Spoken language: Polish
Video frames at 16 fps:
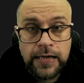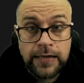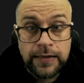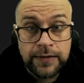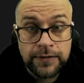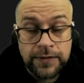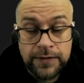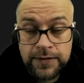
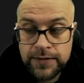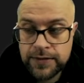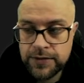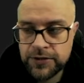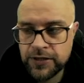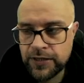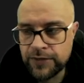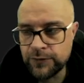A teraz
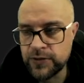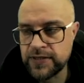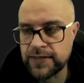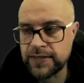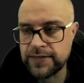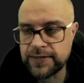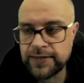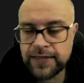
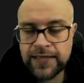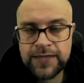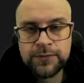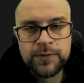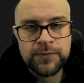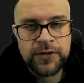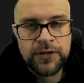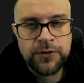ciekawostka.
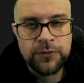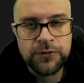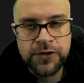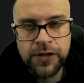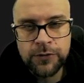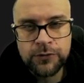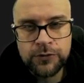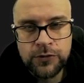Znalazłem taką
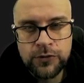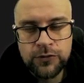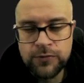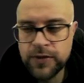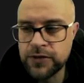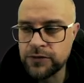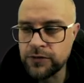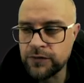
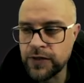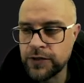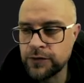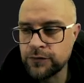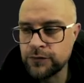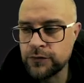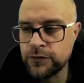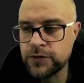
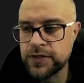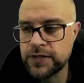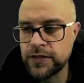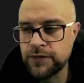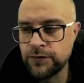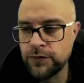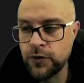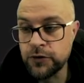nieudokumentowaną funkcję
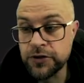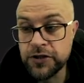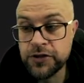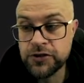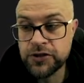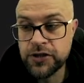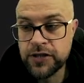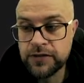for
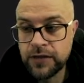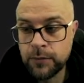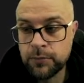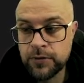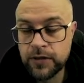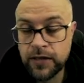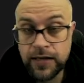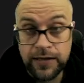each
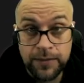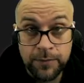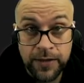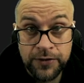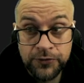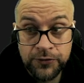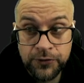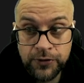tuple
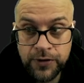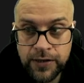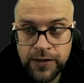element.